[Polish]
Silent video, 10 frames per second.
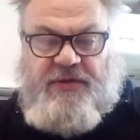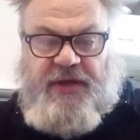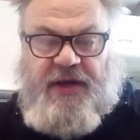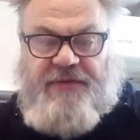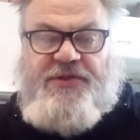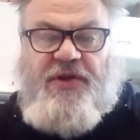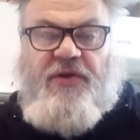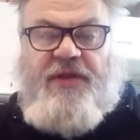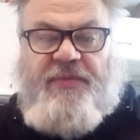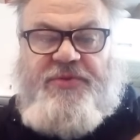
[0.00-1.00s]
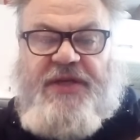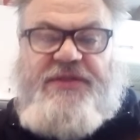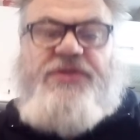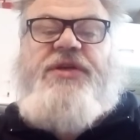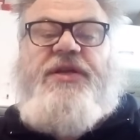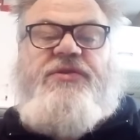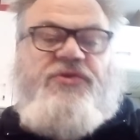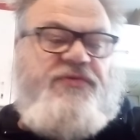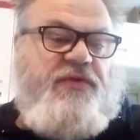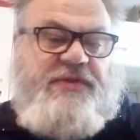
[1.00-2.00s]
to taka wydzielona przestrzeń,
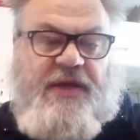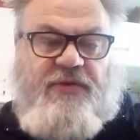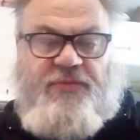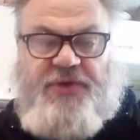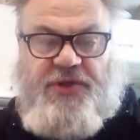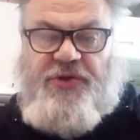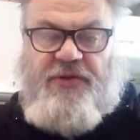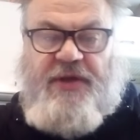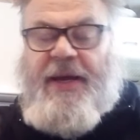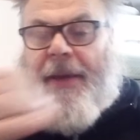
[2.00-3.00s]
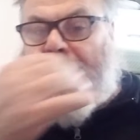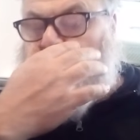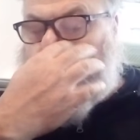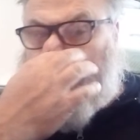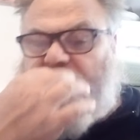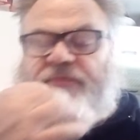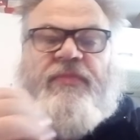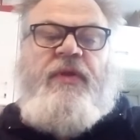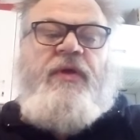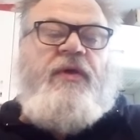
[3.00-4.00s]
coś w rodzaju przedsionka,
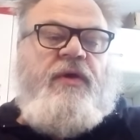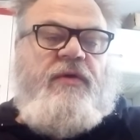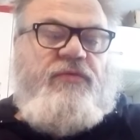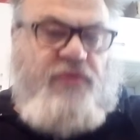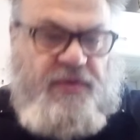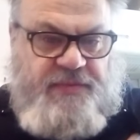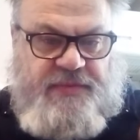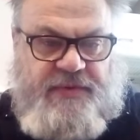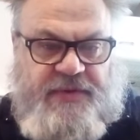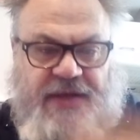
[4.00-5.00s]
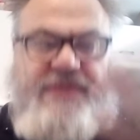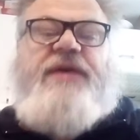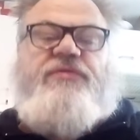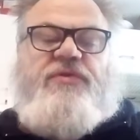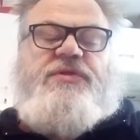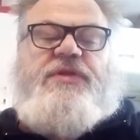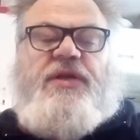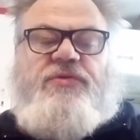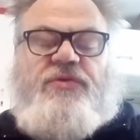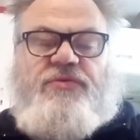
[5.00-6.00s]
w którym na zewnątrz
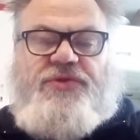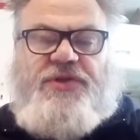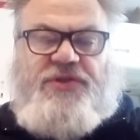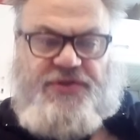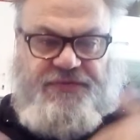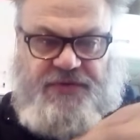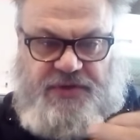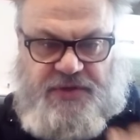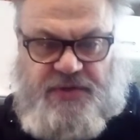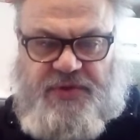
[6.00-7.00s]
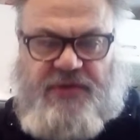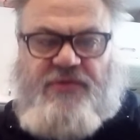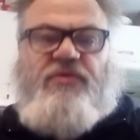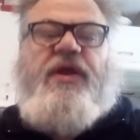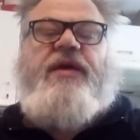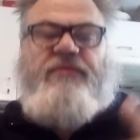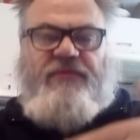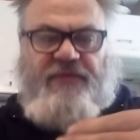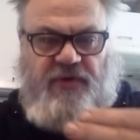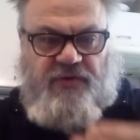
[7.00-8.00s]
znajdują się drzwi, przez które
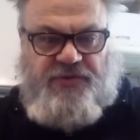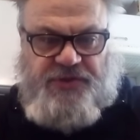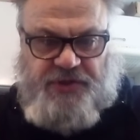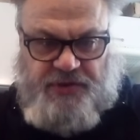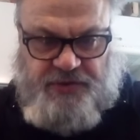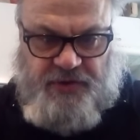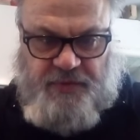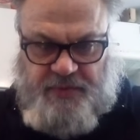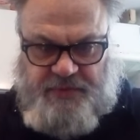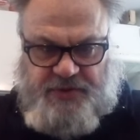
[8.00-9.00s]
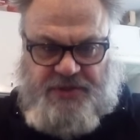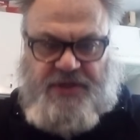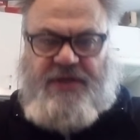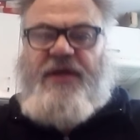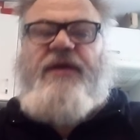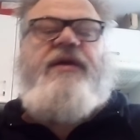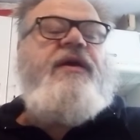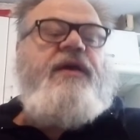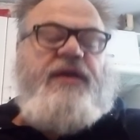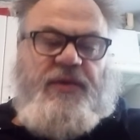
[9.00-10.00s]
wchodzi się do tego pomieszczenia.
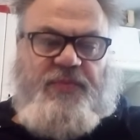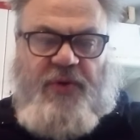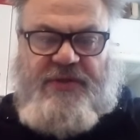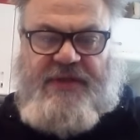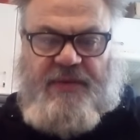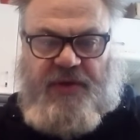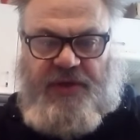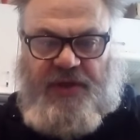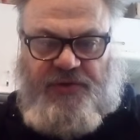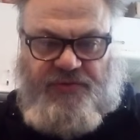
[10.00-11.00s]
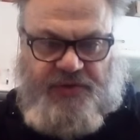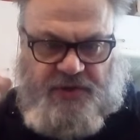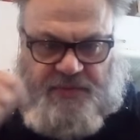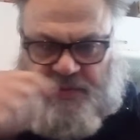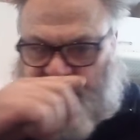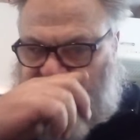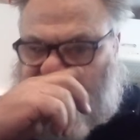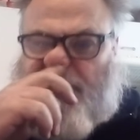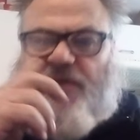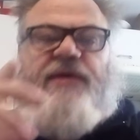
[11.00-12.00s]
I po zamknięciu tego
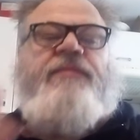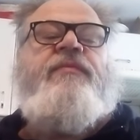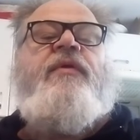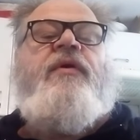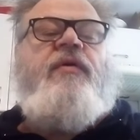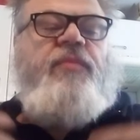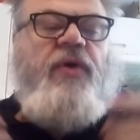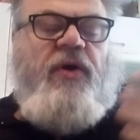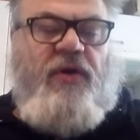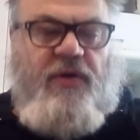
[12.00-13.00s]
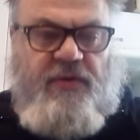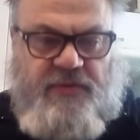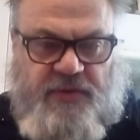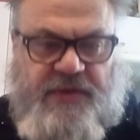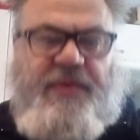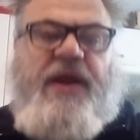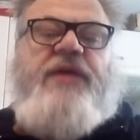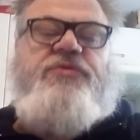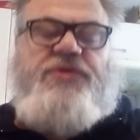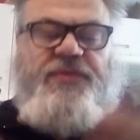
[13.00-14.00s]
pomieszczenia, po
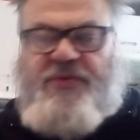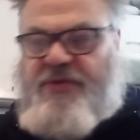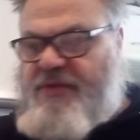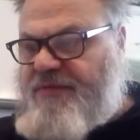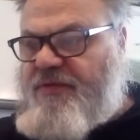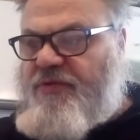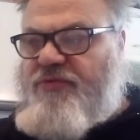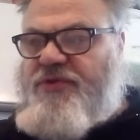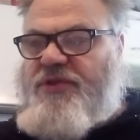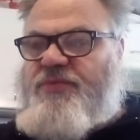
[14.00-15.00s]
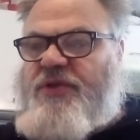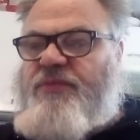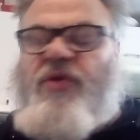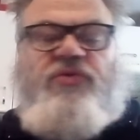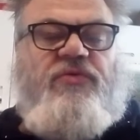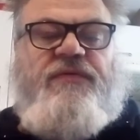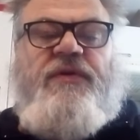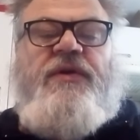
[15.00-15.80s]
rozebraniu się, pozostawieniu różnych przedmiotów,